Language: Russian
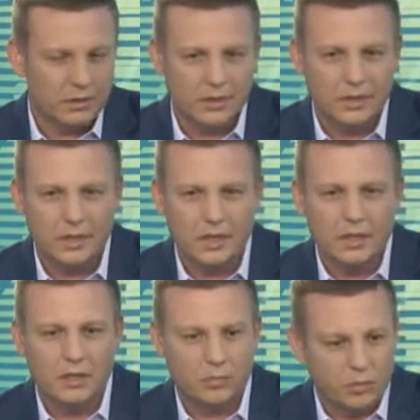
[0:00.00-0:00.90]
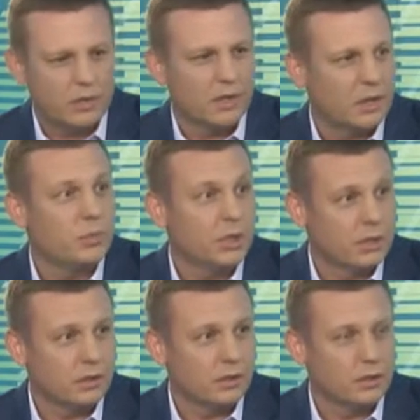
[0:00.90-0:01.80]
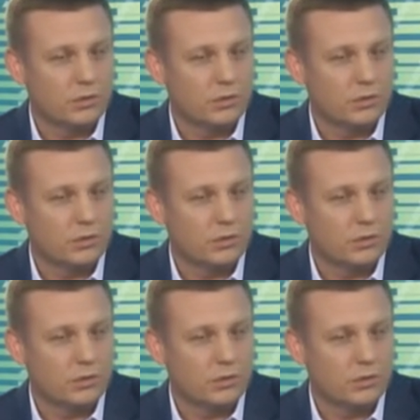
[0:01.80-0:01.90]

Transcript: да, и плюс она общественная.